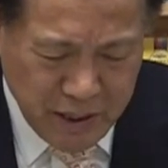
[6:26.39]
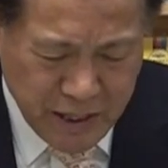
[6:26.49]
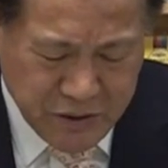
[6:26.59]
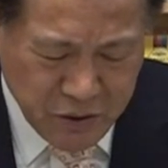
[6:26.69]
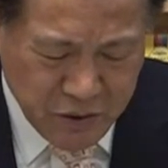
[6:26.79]

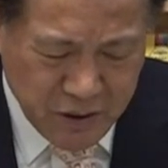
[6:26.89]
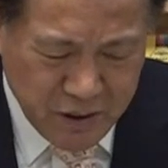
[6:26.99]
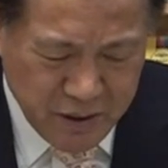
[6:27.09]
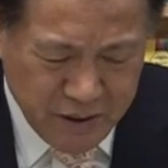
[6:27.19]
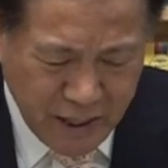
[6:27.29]

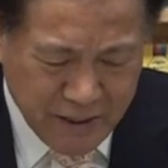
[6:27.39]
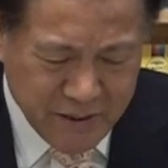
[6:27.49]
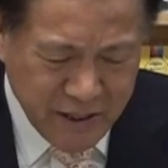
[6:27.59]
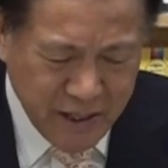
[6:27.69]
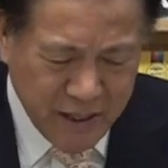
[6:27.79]
해석을
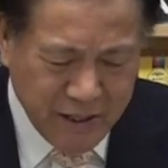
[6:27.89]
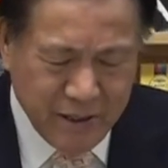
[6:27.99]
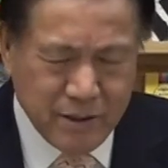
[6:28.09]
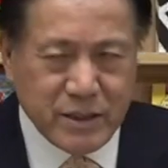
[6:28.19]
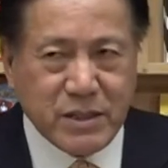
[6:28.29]
하는데
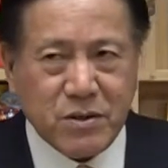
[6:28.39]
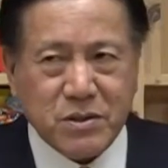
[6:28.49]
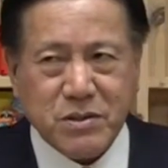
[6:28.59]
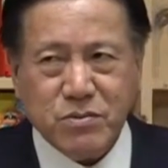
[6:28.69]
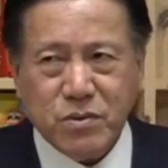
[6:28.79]
이런
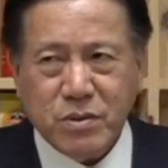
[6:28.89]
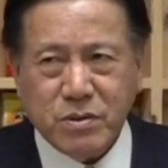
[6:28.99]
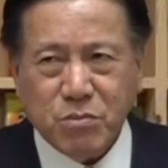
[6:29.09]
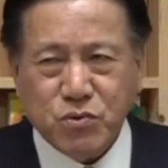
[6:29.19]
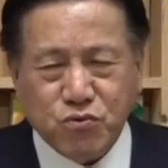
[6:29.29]
것은
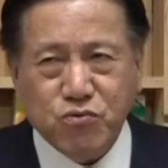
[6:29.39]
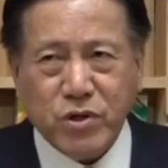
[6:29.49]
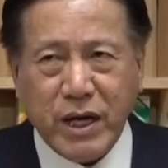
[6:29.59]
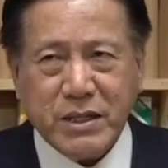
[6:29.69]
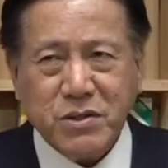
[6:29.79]
뭐
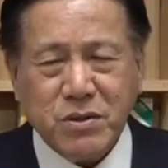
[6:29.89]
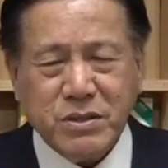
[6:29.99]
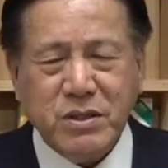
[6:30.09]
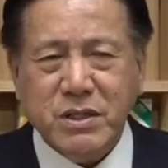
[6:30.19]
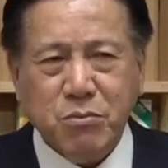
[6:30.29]
누구의 해석을
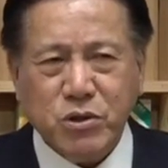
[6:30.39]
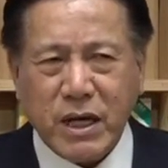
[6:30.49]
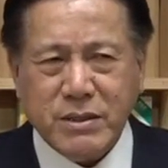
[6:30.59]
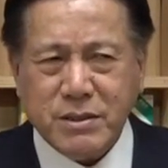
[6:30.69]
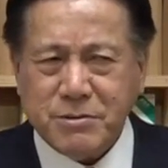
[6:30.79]

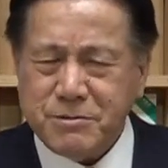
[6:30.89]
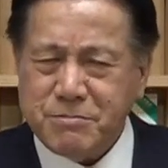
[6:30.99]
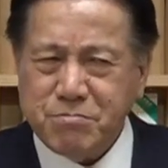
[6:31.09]
듣기보다는